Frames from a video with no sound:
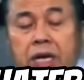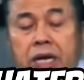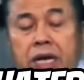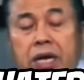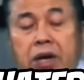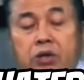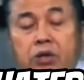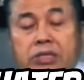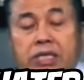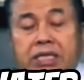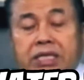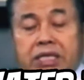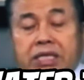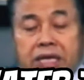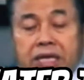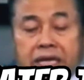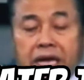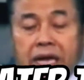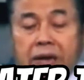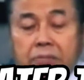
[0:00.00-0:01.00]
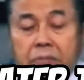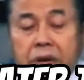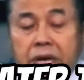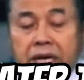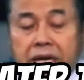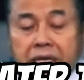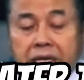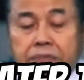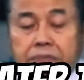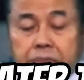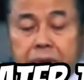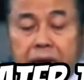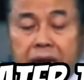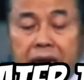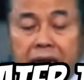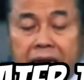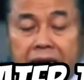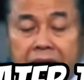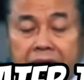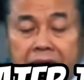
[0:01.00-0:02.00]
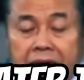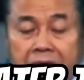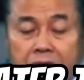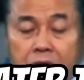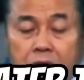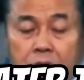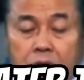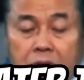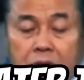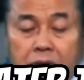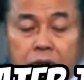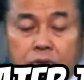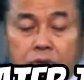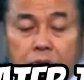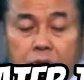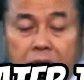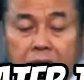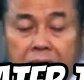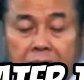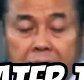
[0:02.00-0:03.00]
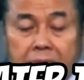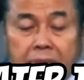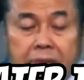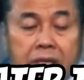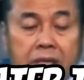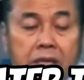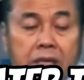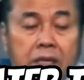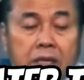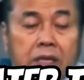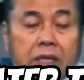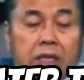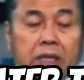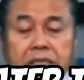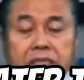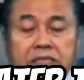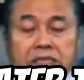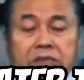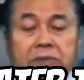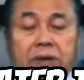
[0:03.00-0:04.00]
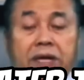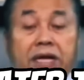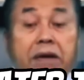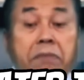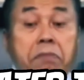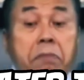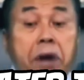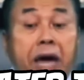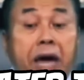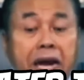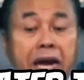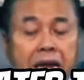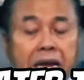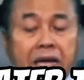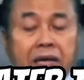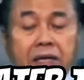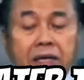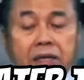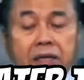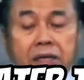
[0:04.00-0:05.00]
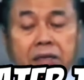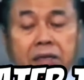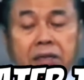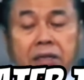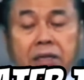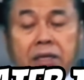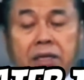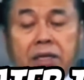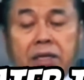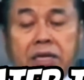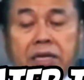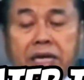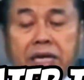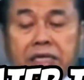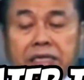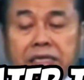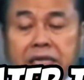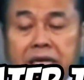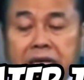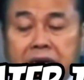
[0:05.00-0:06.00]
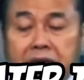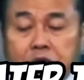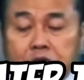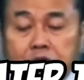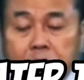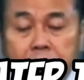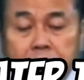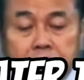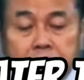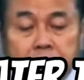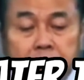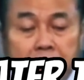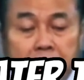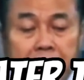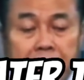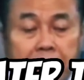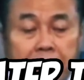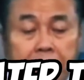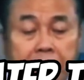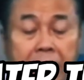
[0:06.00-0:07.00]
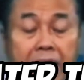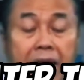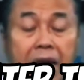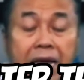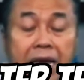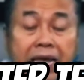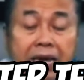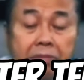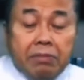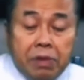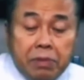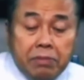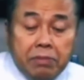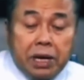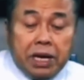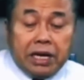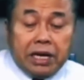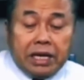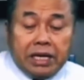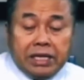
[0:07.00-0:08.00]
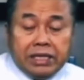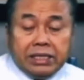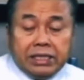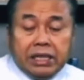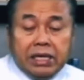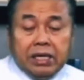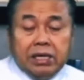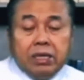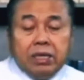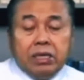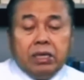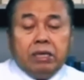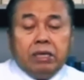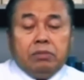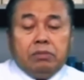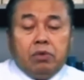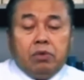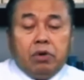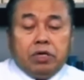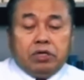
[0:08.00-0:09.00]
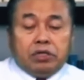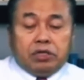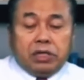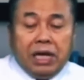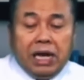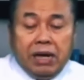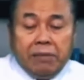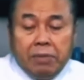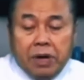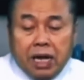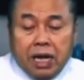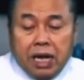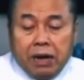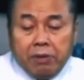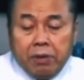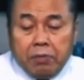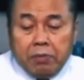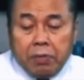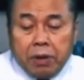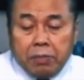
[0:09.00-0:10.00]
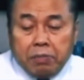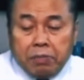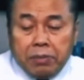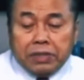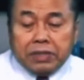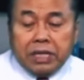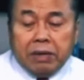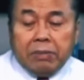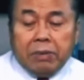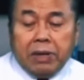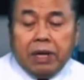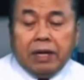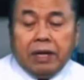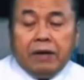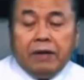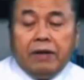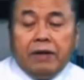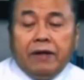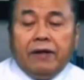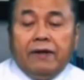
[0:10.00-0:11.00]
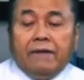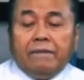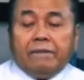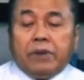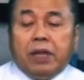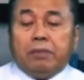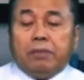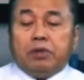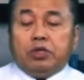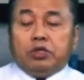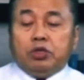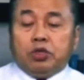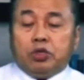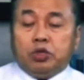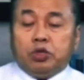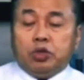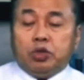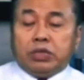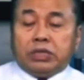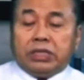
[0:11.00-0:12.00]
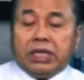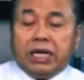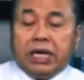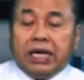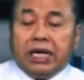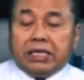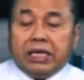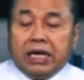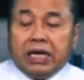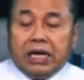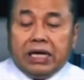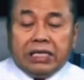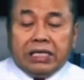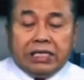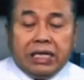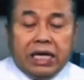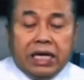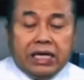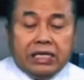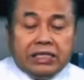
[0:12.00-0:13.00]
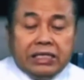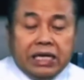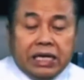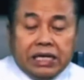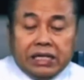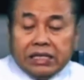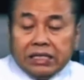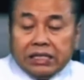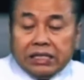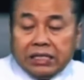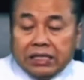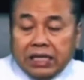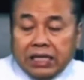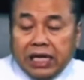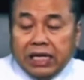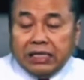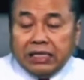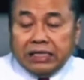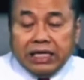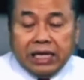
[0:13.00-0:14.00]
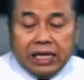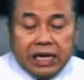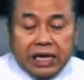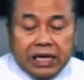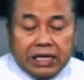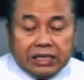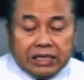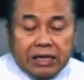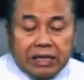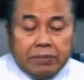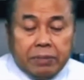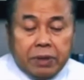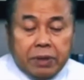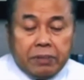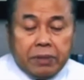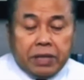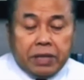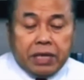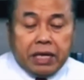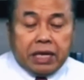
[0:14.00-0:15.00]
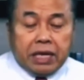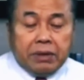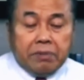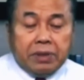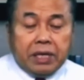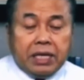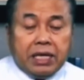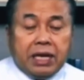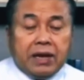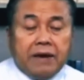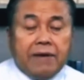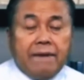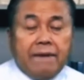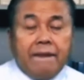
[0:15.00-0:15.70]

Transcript: Kalau saya tidak mengingat pelayanan kedua orang tua kami sebagai gembala dan saya dan suami sebagai pelayan mimbar gereja, mungkin selama kami berpisah, Pak. Tapi jujur saya katakan tak tak jarang saya berpikir demikian.